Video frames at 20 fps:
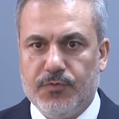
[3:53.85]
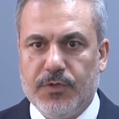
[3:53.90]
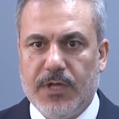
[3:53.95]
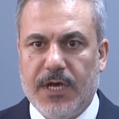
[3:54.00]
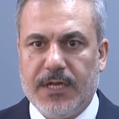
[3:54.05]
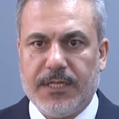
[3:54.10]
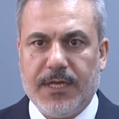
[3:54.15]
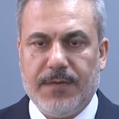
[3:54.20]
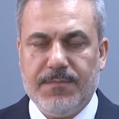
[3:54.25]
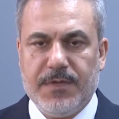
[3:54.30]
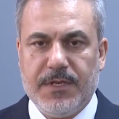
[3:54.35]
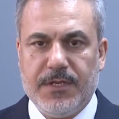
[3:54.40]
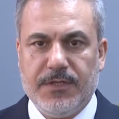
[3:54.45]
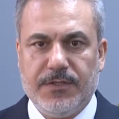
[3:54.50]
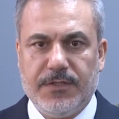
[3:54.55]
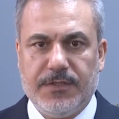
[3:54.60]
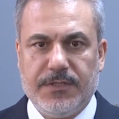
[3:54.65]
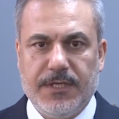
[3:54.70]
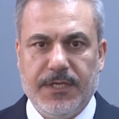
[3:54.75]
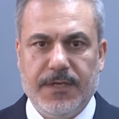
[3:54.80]
Bunlardan
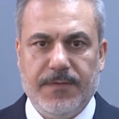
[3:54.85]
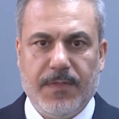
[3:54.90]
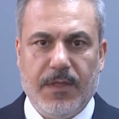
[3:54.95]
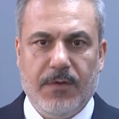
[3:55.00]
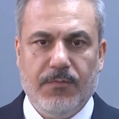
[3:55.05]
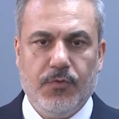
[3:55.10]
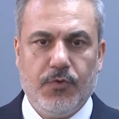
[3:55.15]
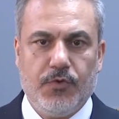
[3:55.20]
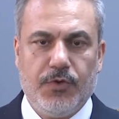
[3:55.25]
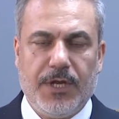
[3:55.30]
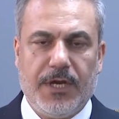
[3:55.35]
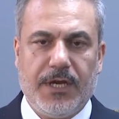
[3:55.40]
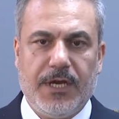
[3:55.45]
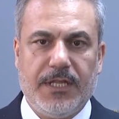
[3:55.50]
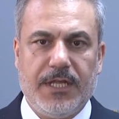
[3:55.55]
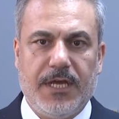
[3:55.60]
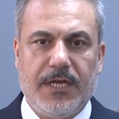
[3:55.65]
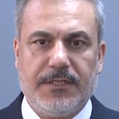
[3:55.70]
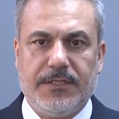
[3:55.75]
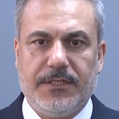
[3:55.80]
birincisi bugüne
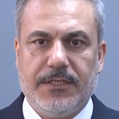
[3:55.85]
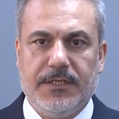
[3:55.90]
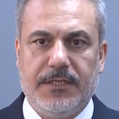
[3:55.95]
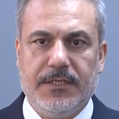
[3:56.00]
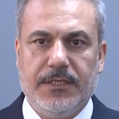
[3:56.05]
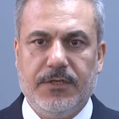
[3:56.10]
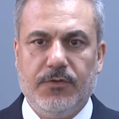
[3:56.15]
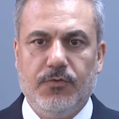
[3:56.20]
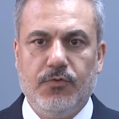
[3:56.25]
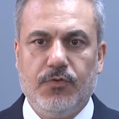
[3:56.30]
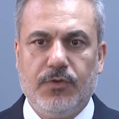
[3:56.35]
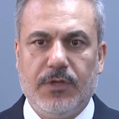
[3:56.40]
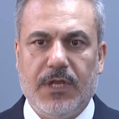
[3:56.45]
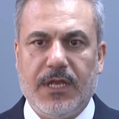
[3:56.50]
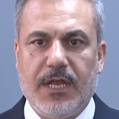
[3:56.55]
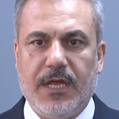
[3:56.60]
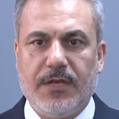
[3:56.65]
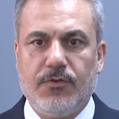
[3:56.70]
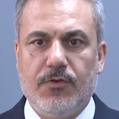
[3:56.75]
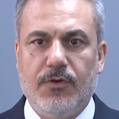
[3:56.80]
kadar e,
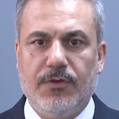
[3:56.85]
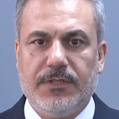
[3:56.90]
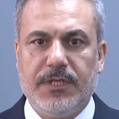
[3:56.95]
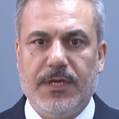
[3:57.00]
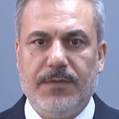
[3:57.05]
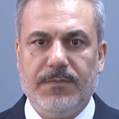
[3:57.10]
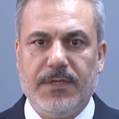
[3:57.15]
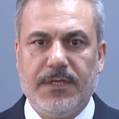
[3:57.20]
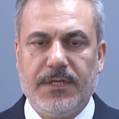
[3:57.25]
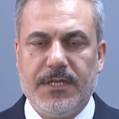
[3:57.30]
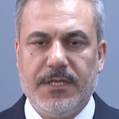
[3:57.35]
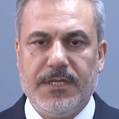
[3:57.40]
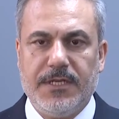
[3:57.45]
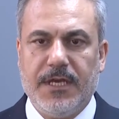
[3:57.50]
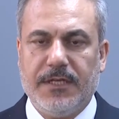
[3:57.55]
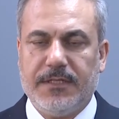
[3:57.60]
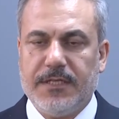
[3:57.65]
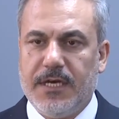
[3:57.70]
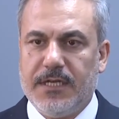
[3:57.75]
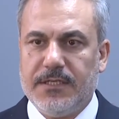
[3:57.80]
uygulanan yöntemlerin
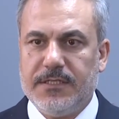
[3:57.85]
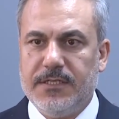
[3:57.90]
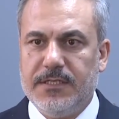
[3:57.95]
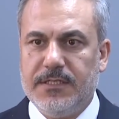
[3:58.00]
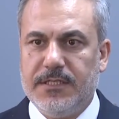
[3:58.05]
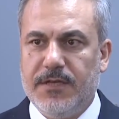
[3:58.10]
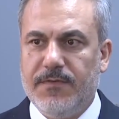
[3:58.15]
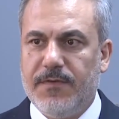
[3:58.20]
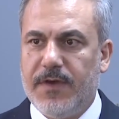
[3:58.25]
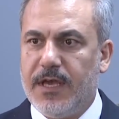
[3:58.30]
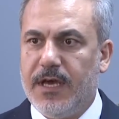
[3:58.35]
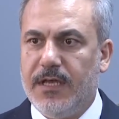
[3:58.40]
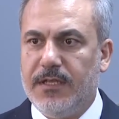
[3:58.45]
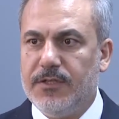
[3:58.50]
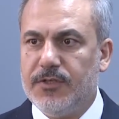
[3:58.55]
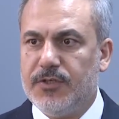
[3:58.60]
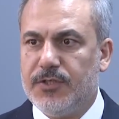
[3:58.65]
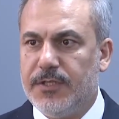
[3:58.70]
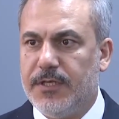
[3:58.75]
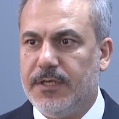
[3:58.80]
yetersizliği ve
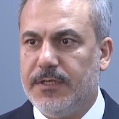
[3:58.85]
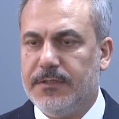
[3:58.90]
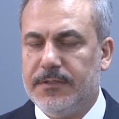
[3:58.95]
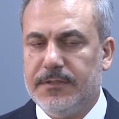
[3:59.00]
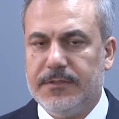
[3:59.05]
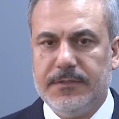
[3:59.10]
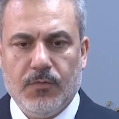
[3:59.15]
yanlışlığı.